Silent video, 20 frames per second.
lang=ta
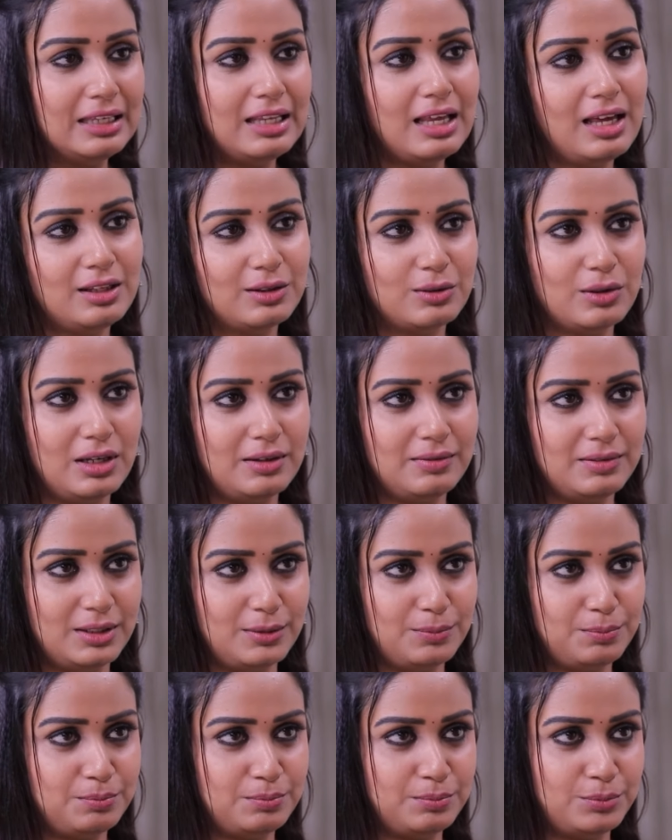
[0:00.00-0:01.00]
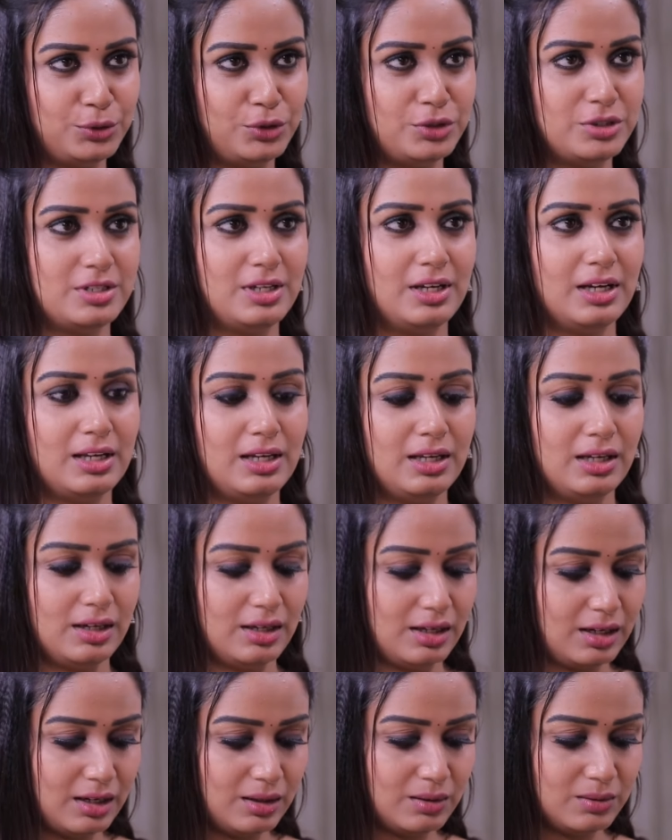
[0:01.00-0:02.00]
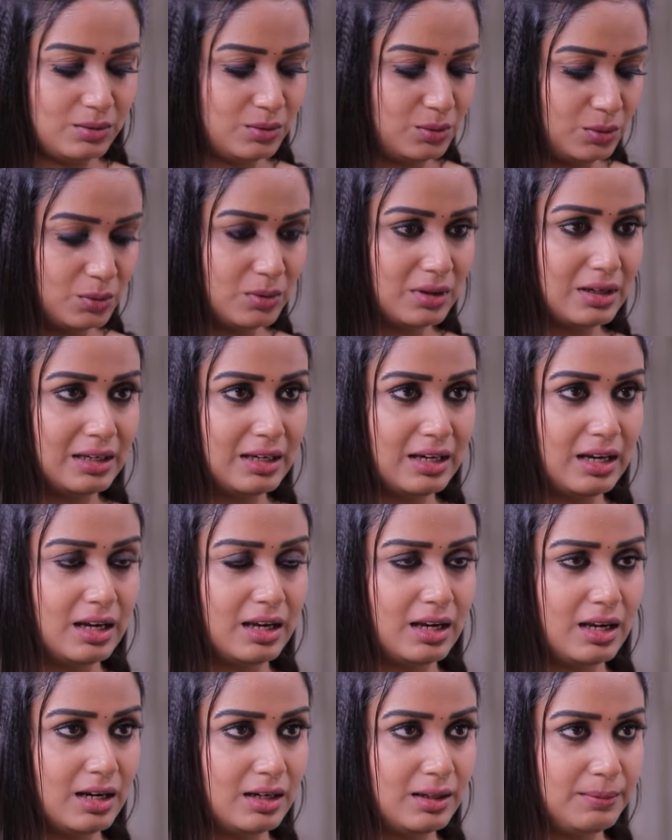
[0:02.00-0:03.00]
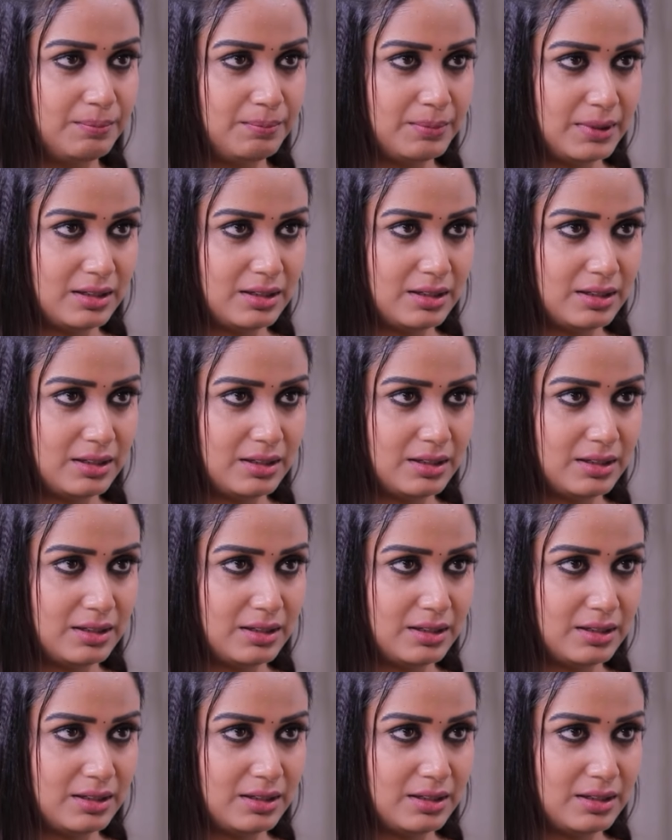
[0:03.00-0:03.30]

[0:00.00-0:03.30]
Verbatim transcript: அதான் அதுக்குள்ள நீங்க வந்து புடிச்சிட்டீங்களே உங்களுக்கு எதுவும்